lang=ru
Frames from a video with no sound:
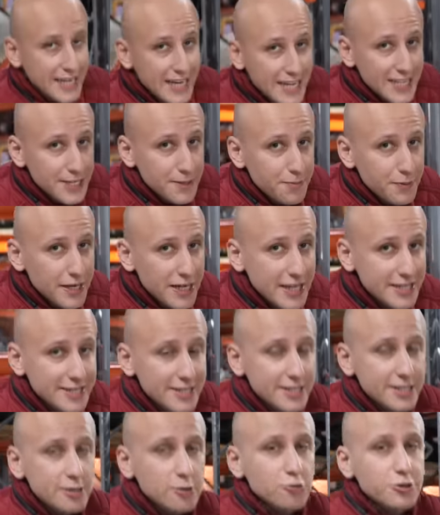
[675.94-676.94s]
Такая
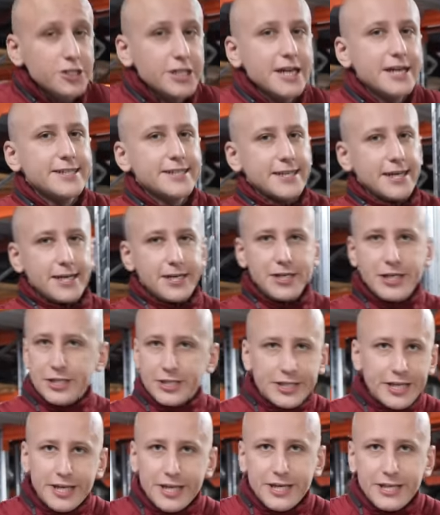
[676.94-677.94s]
неприятность случается
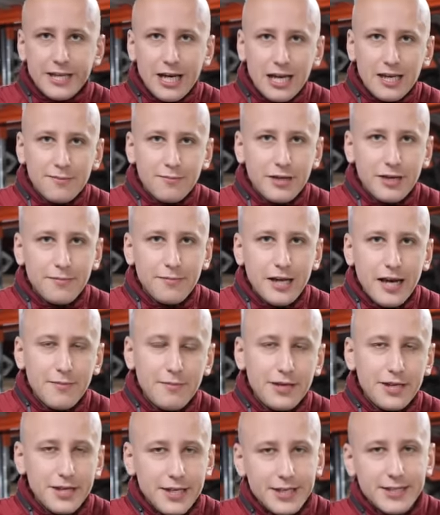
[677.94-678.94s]
и с оригинальными
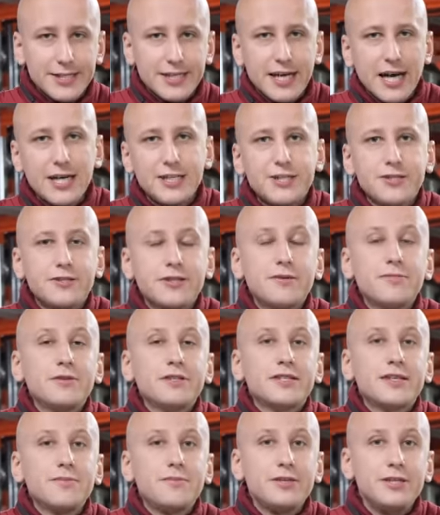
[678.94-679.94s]
ремнями, и с
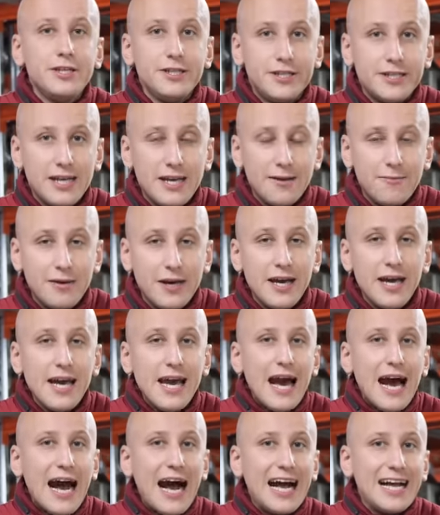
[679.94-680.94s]
качественными заменителями.
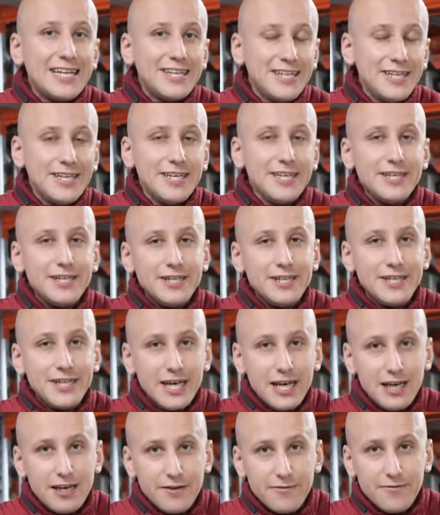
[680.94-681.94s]
Они
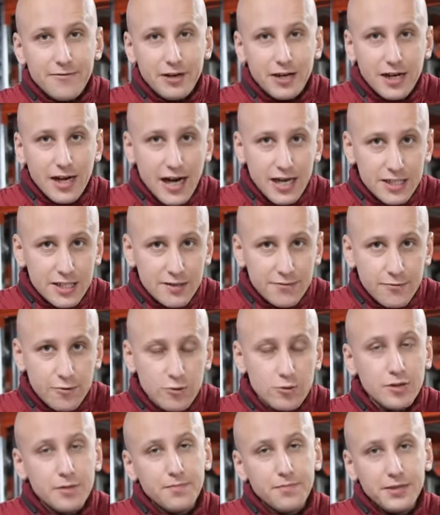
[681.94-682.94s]
еле
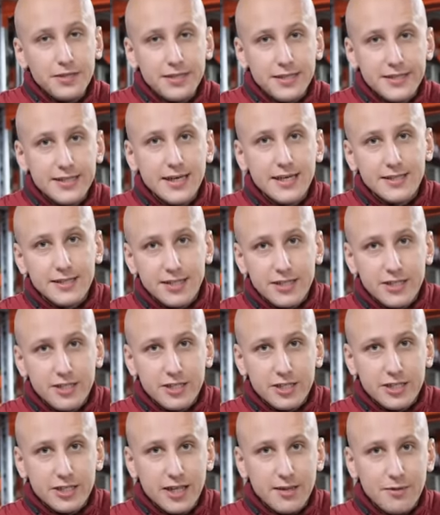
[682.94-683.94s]
выхаживают 50 тысяч